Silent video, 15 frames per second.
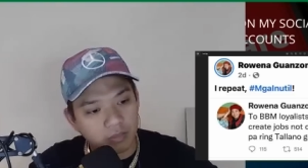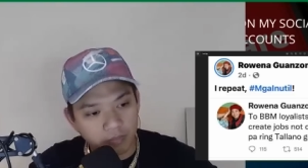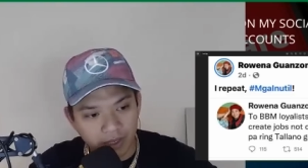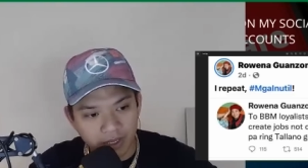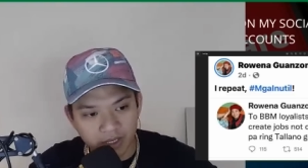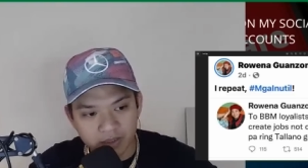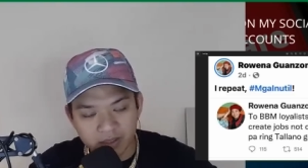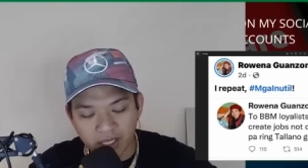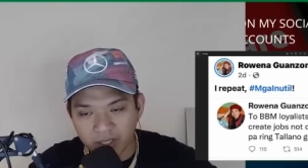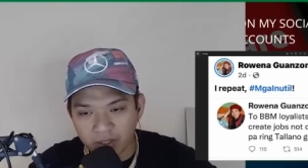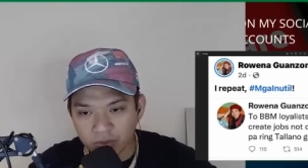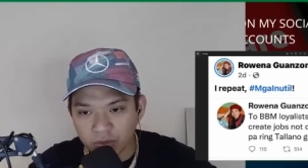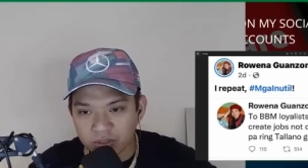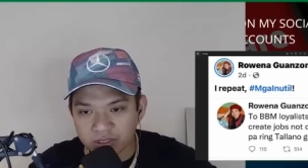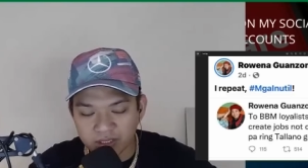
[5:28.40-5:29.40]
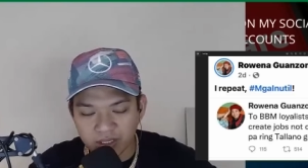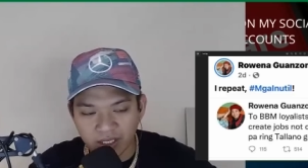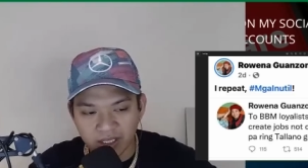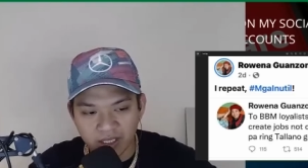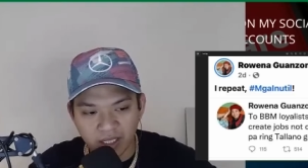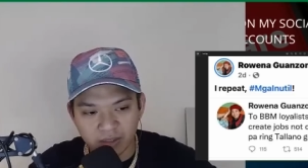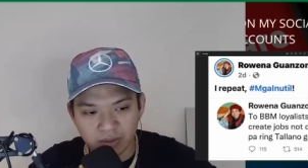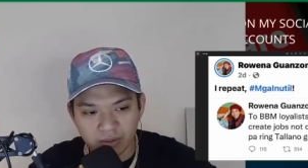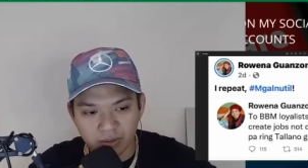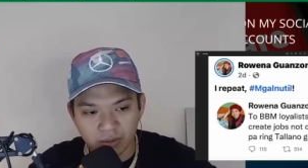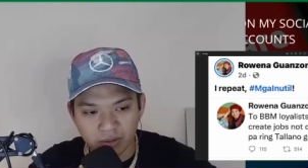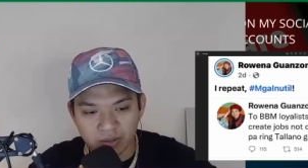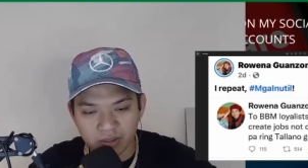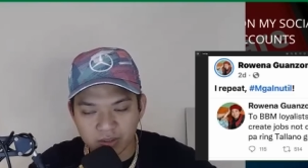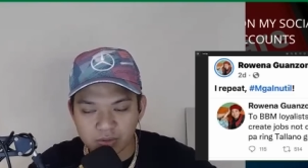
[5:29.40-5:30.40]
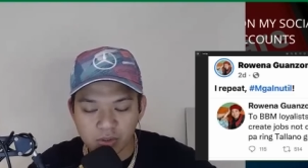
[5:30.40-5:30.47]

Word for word: Balik tayo doon sa Taliano Gold.